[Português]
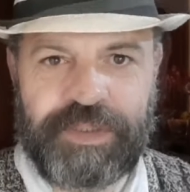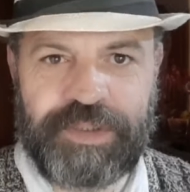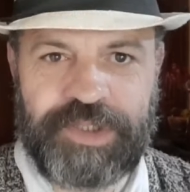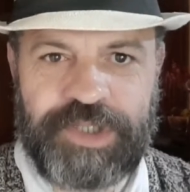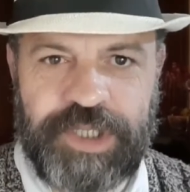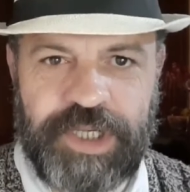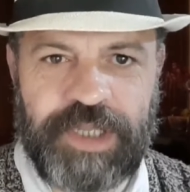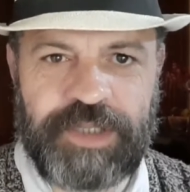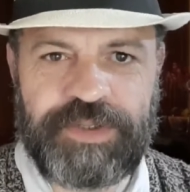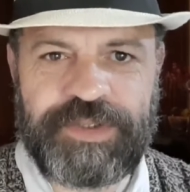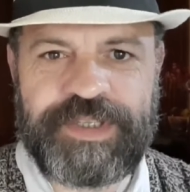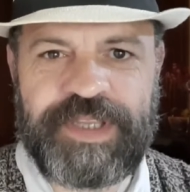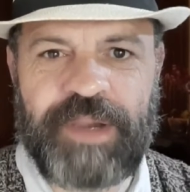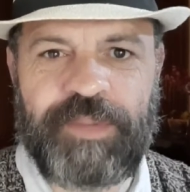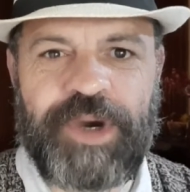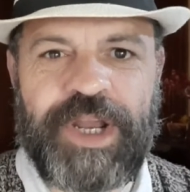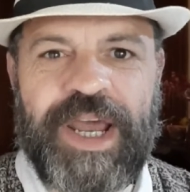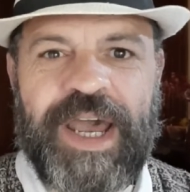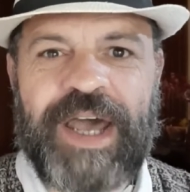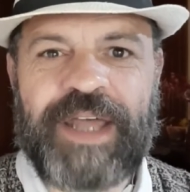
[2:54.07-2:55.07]
Dia dos
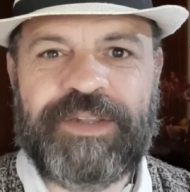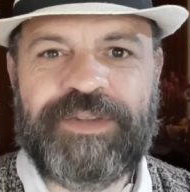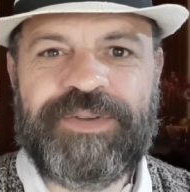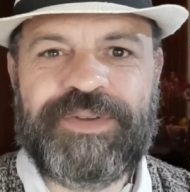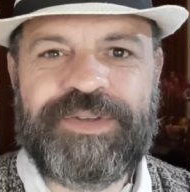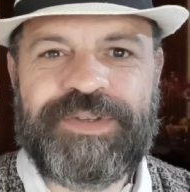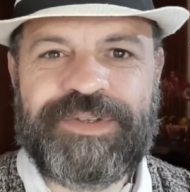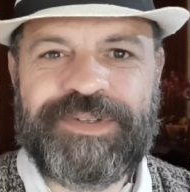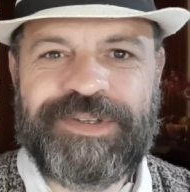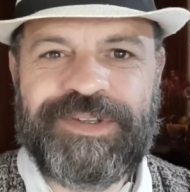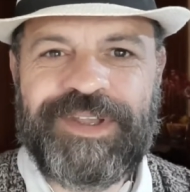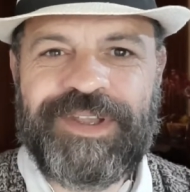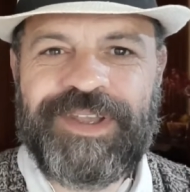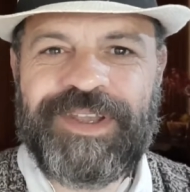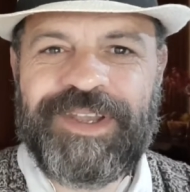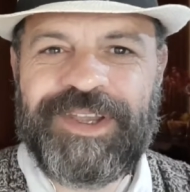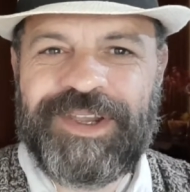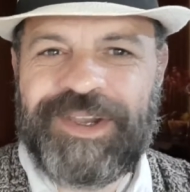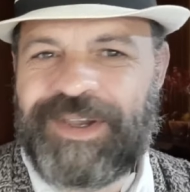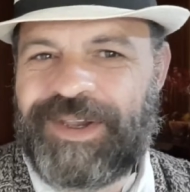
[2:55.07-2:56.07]
Namorados.
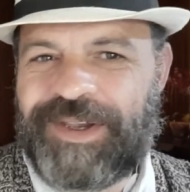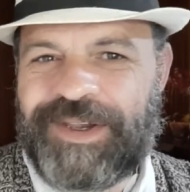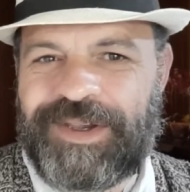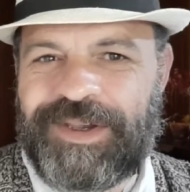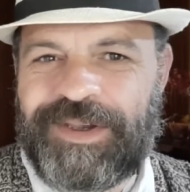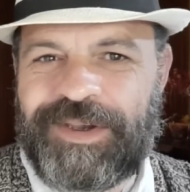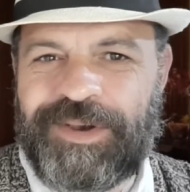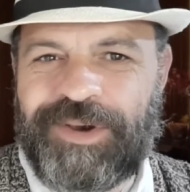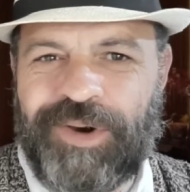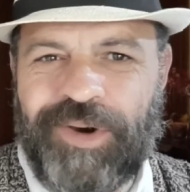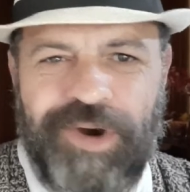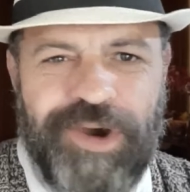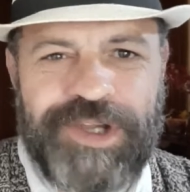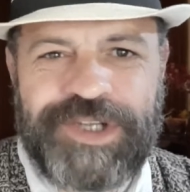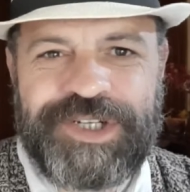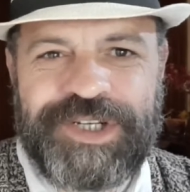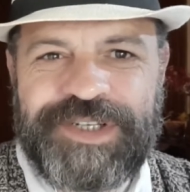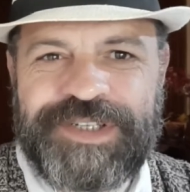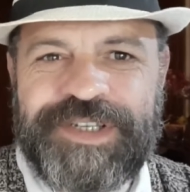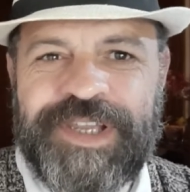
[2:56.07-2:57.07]

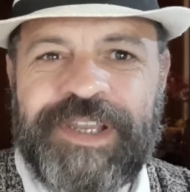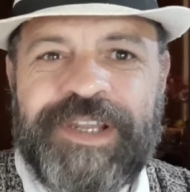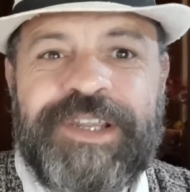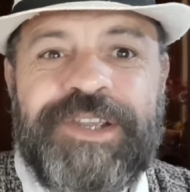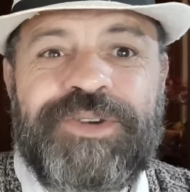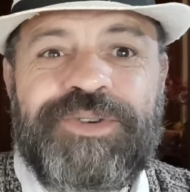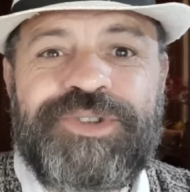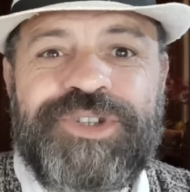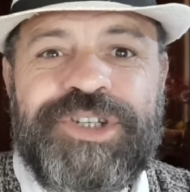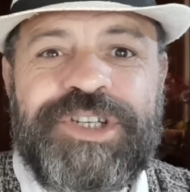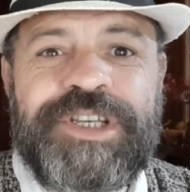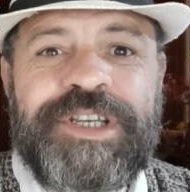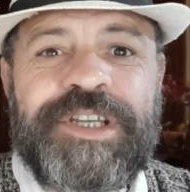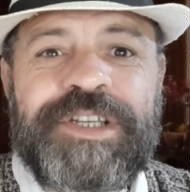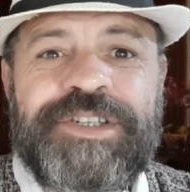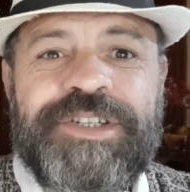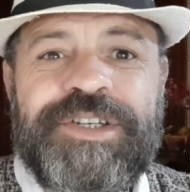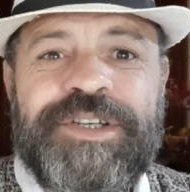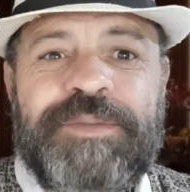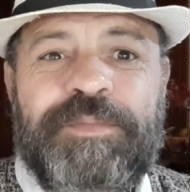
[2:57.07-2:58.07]
Hoje seria o dia
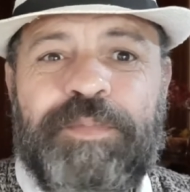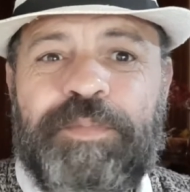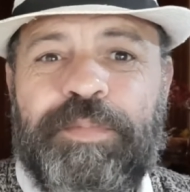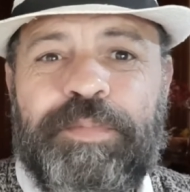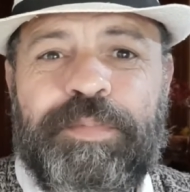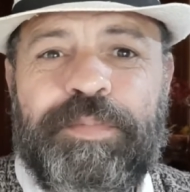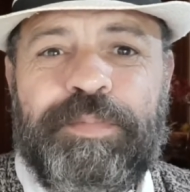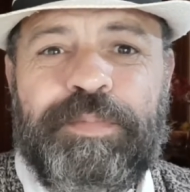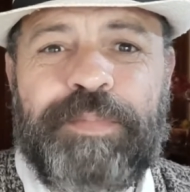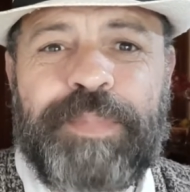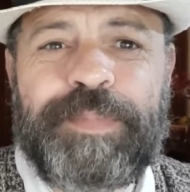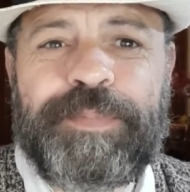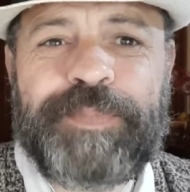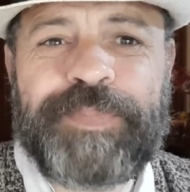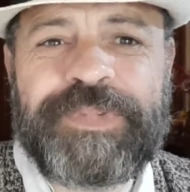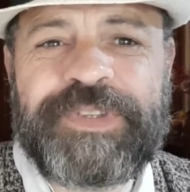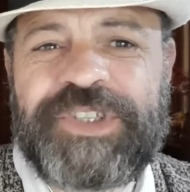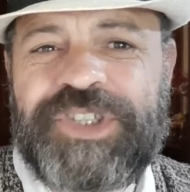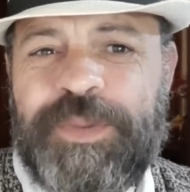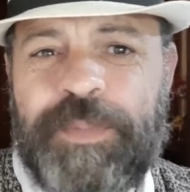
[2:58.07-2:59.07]
de
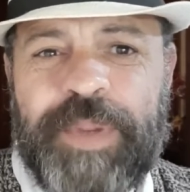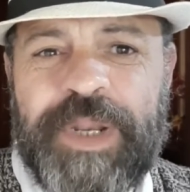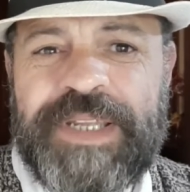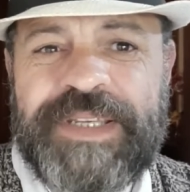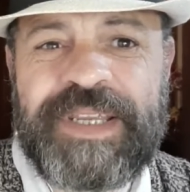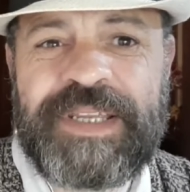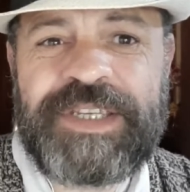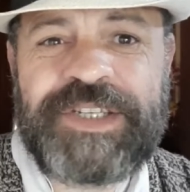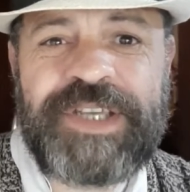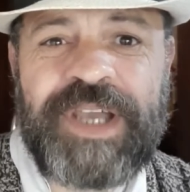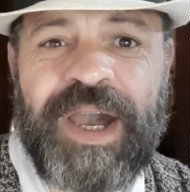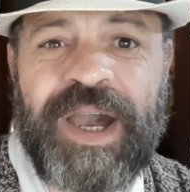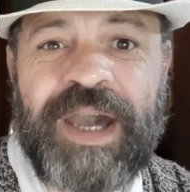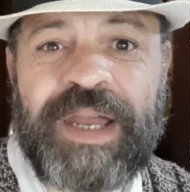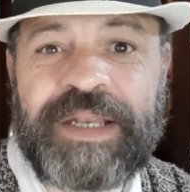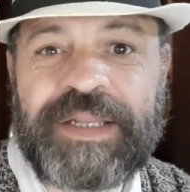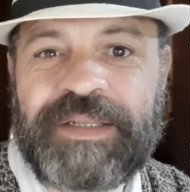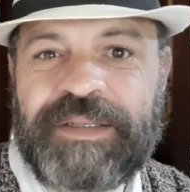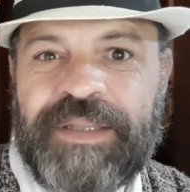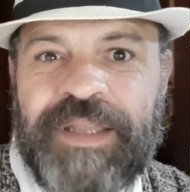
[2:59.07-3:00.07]
te
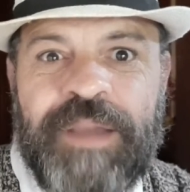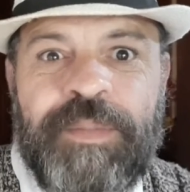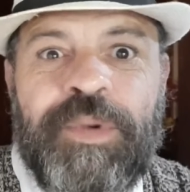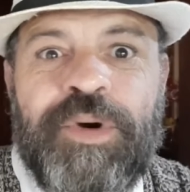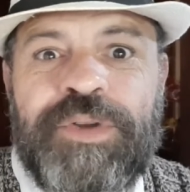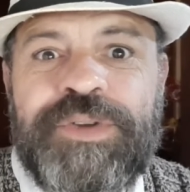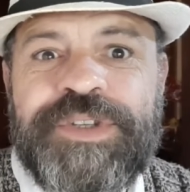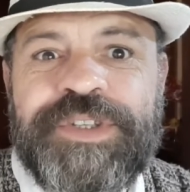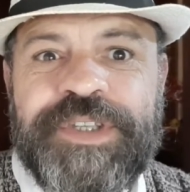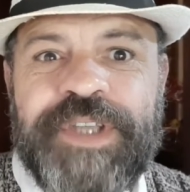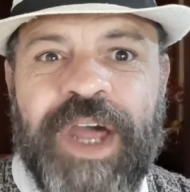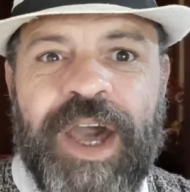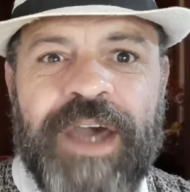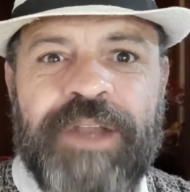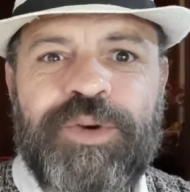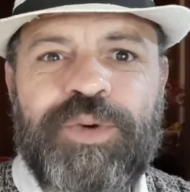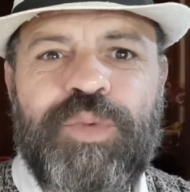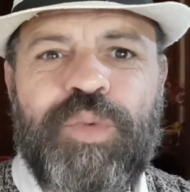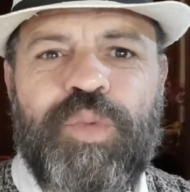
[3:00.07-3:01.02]
presentear, demonstrar o